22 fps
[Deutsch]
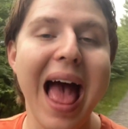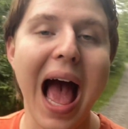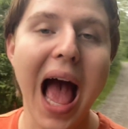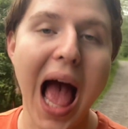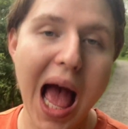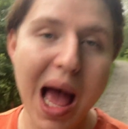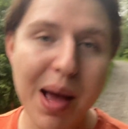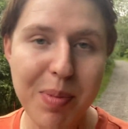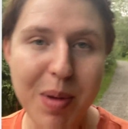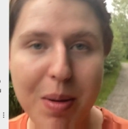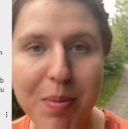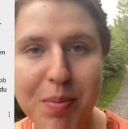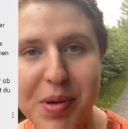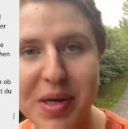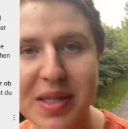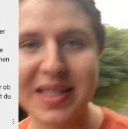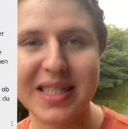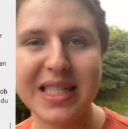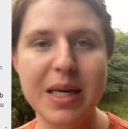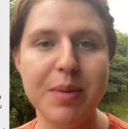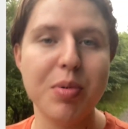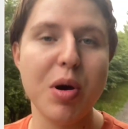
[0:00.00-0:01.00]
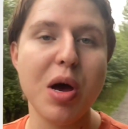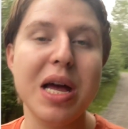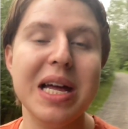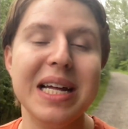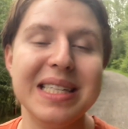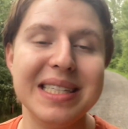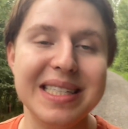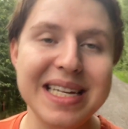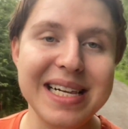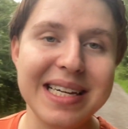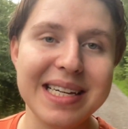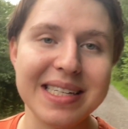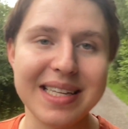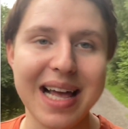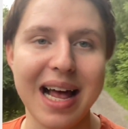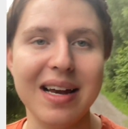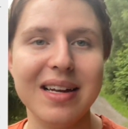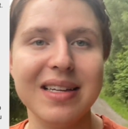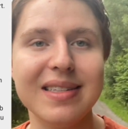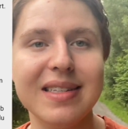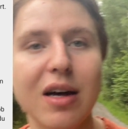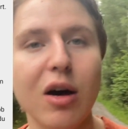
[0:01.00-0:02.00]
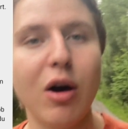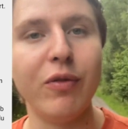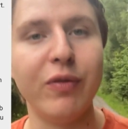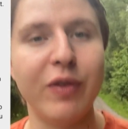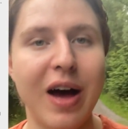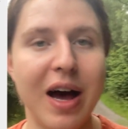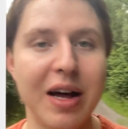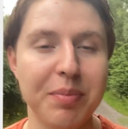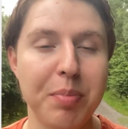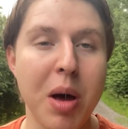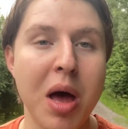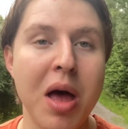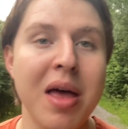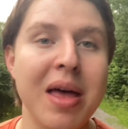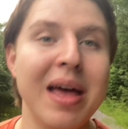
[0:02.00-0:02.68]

aber im Prinzip zielt das alles darauf ab,